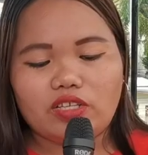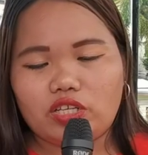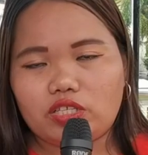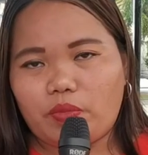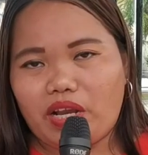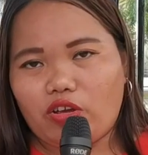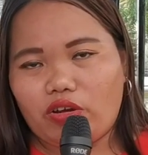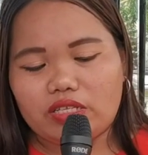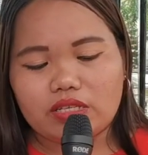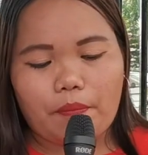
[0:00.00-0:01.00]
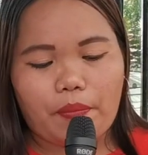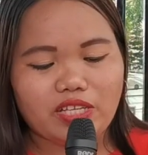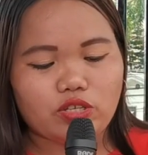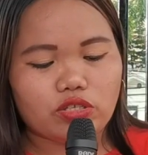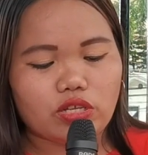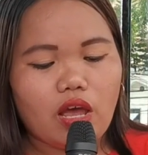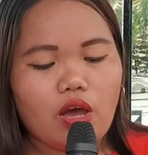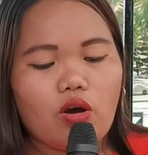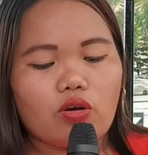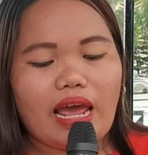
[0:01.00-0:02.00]
10 milyones ka pesos
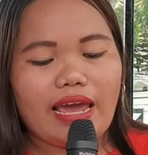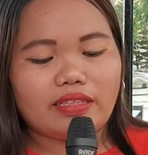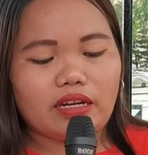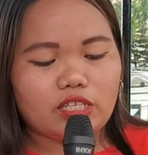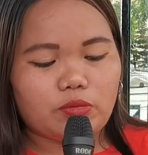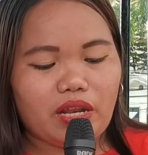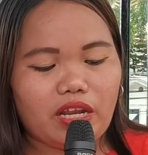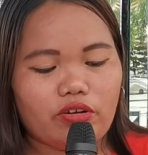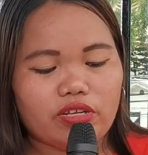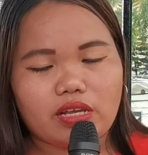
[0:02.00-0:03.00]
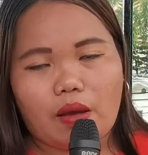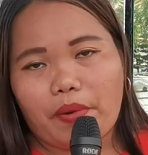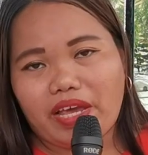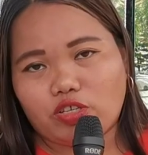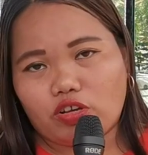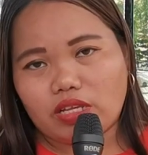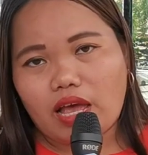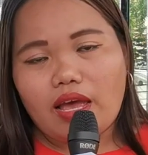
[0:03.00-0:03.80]
og laing 3 milyones ka pesos